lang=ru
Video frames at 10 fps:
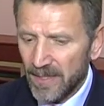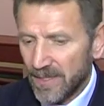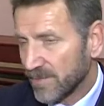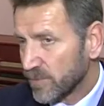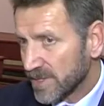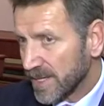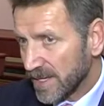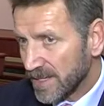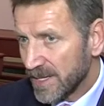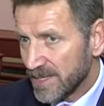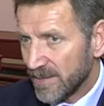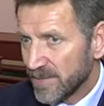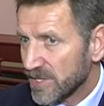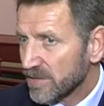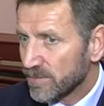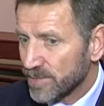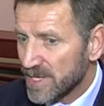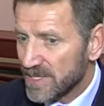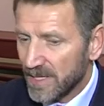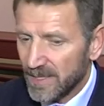это водная гладь, там, где живут
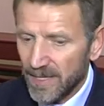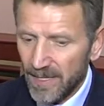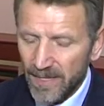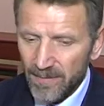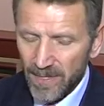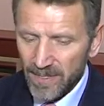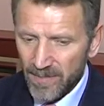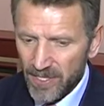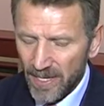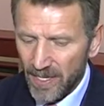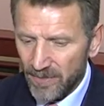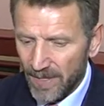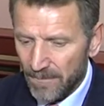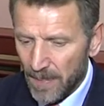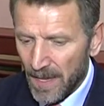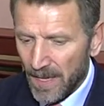птицы, где рыбы размножаются,